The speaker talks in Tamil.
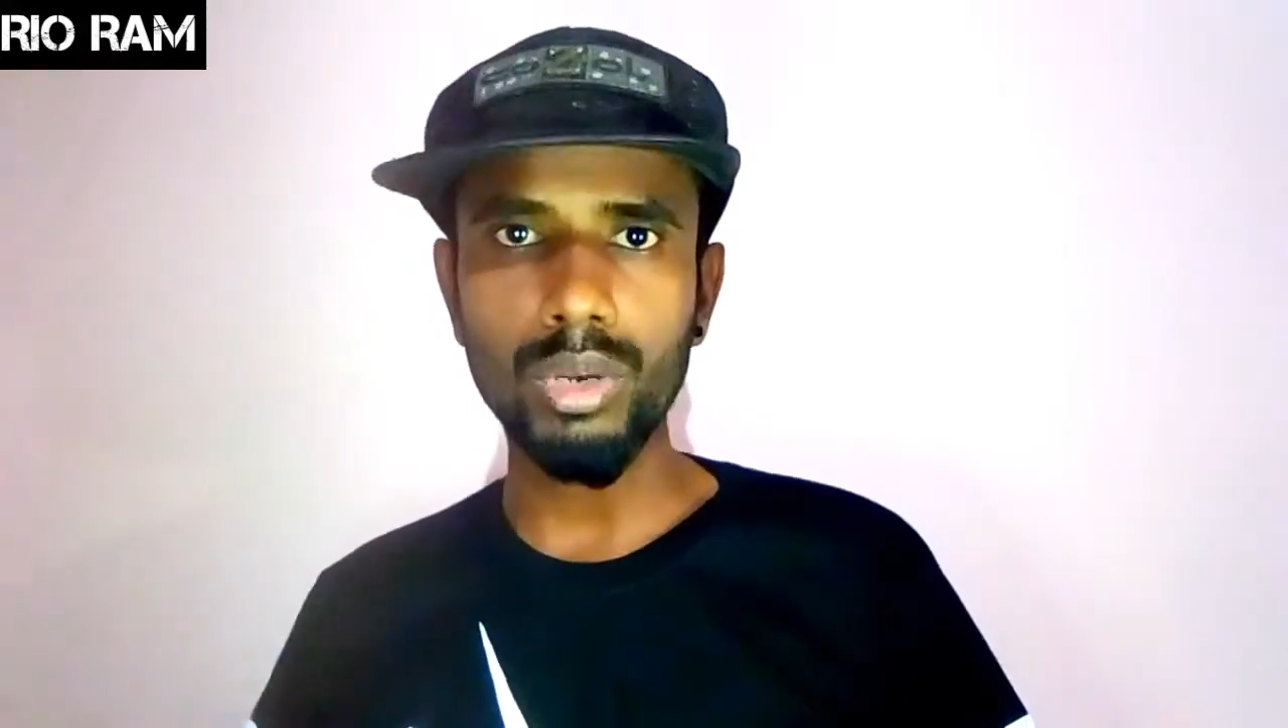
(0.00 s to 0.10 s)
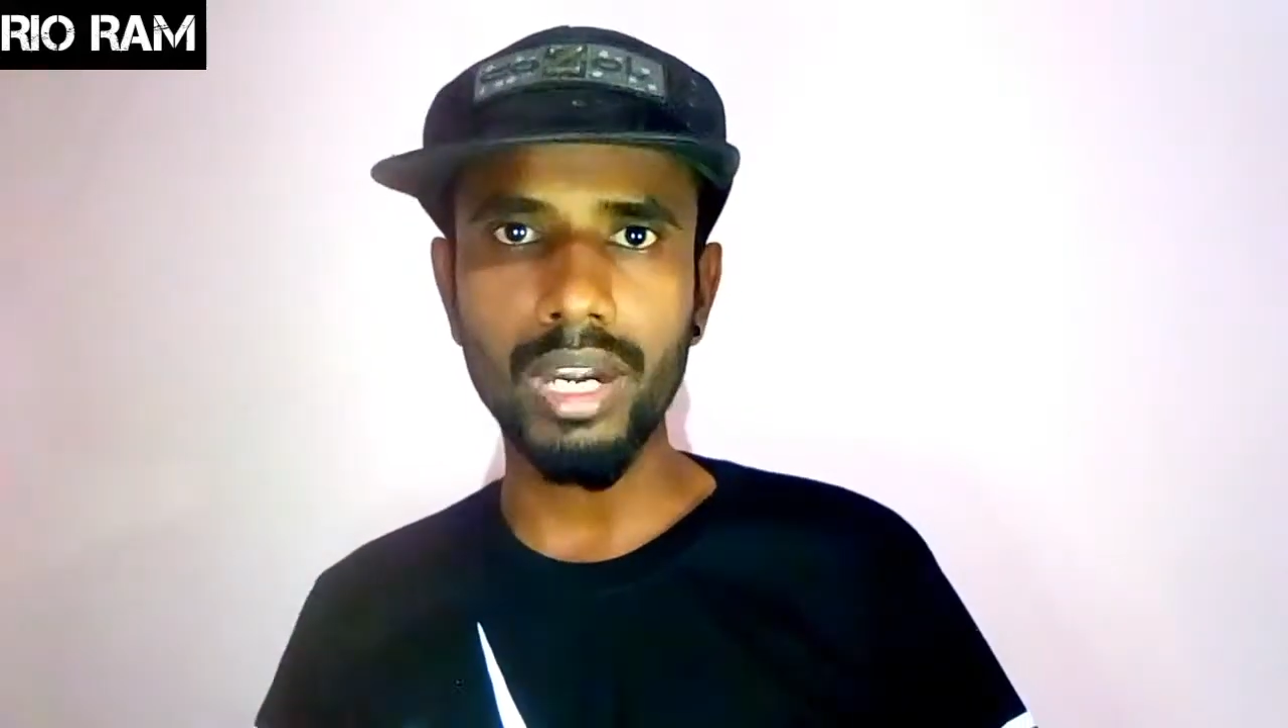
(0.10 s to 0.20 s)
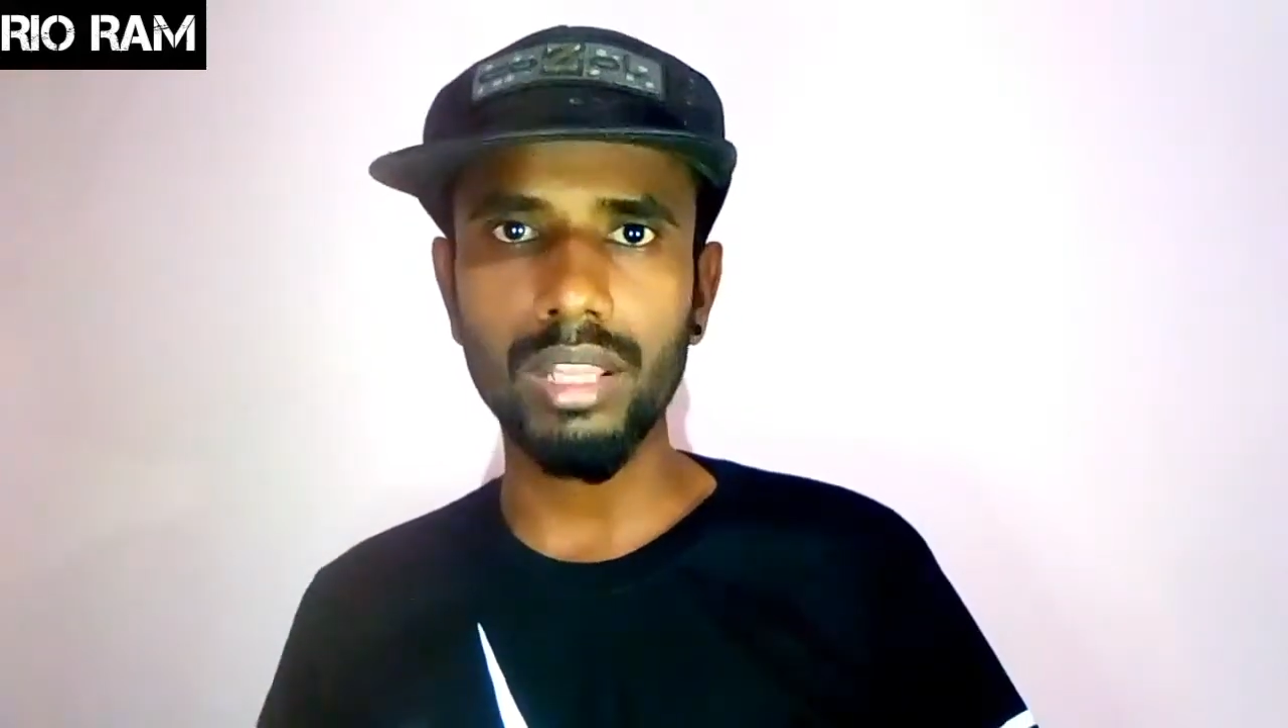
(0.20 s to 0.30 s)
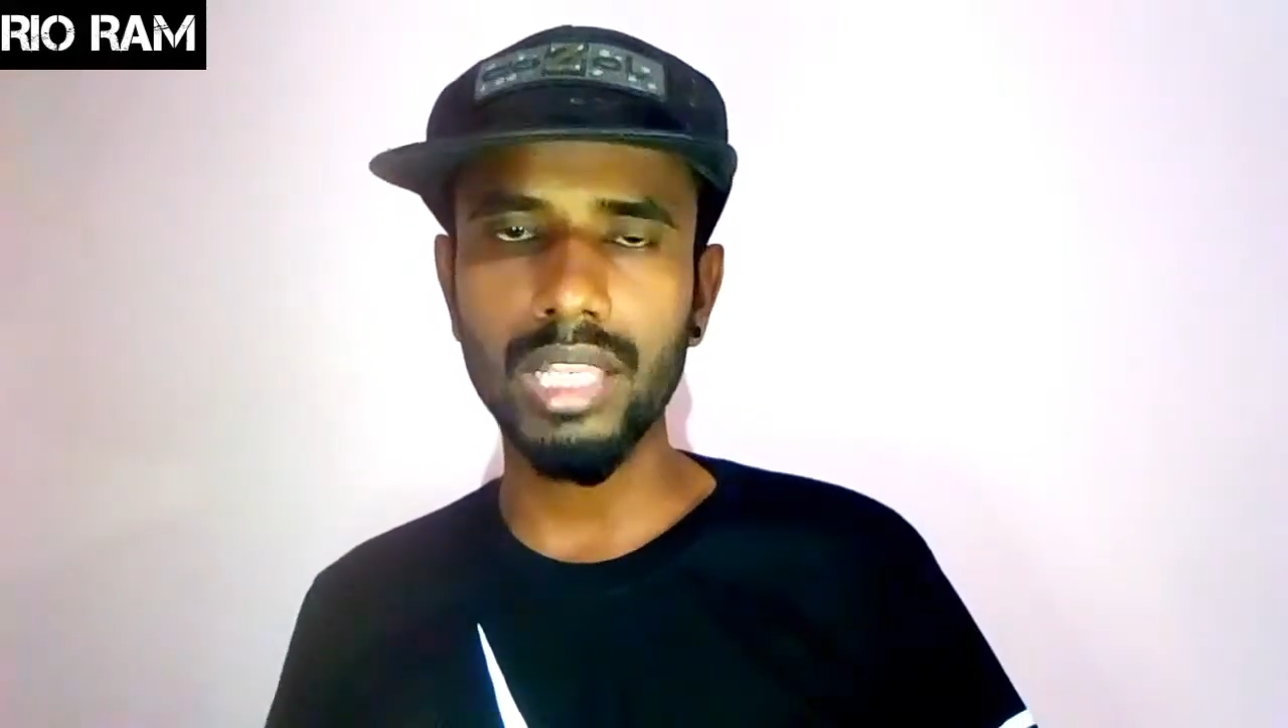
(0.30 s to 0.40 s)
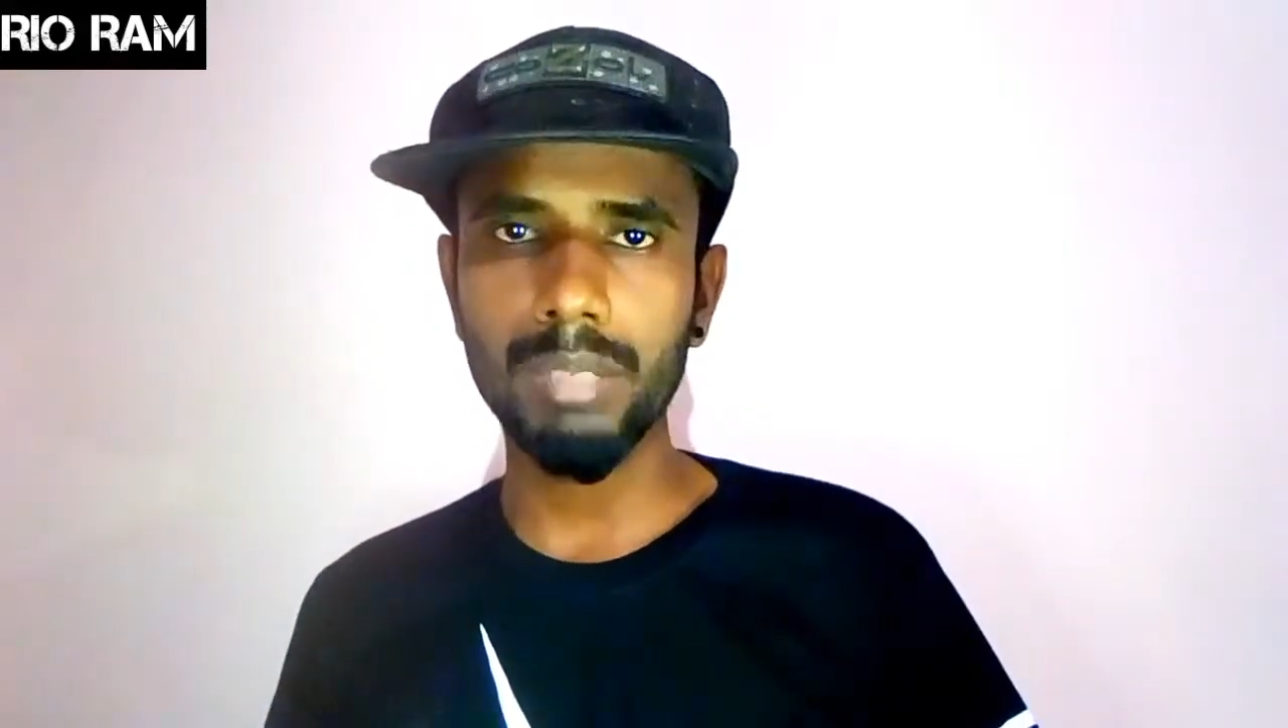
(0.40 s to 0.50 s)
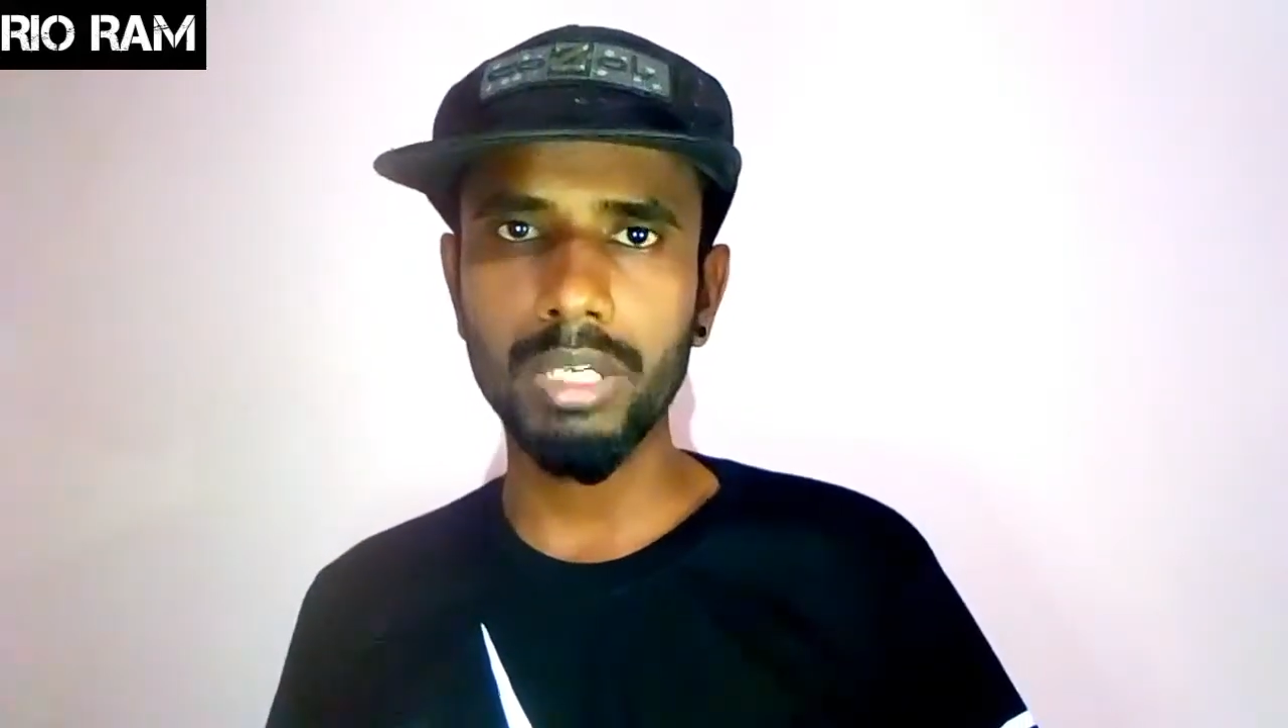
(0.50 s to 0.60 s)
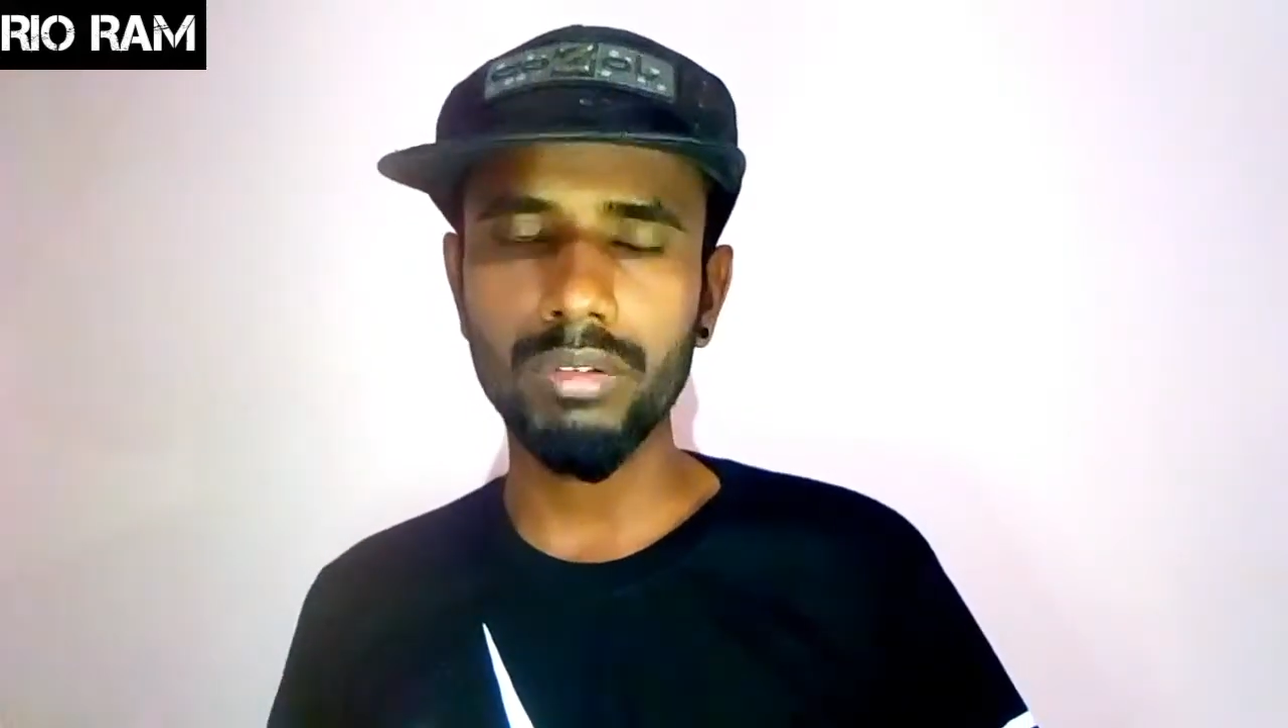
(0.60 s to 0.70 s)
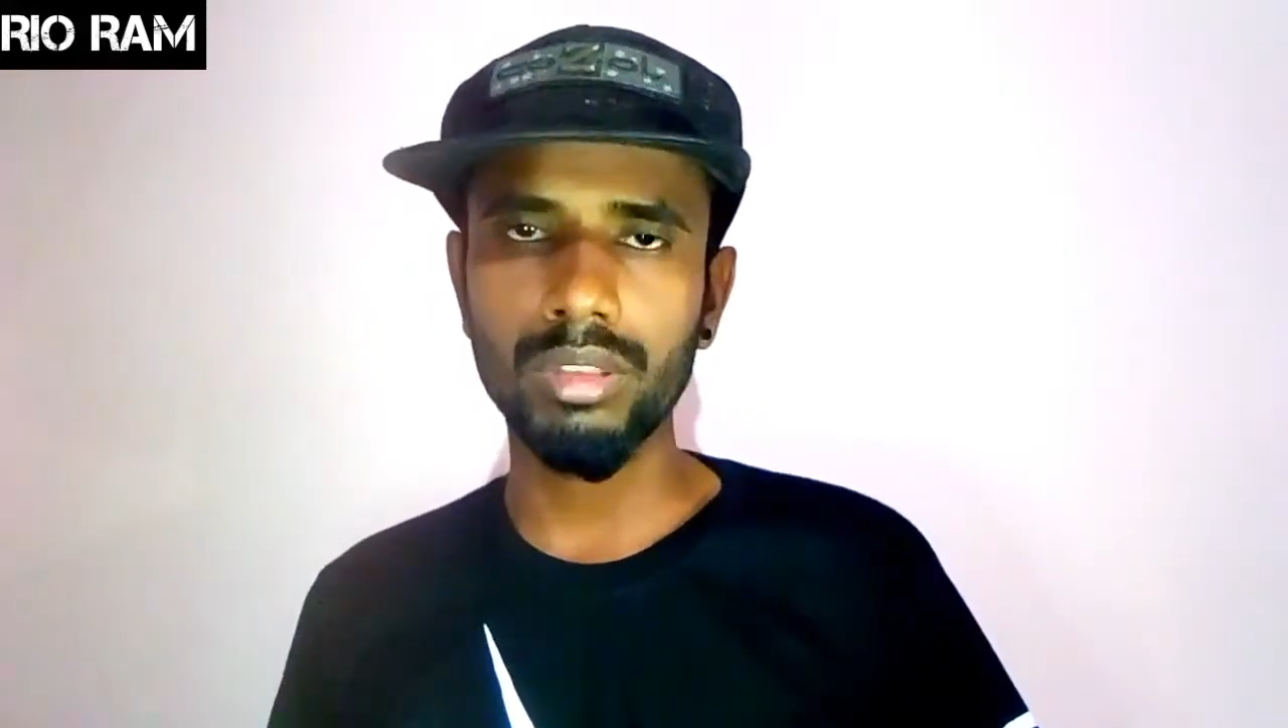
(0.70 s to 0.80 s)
ஒரு இடத்துலையுமே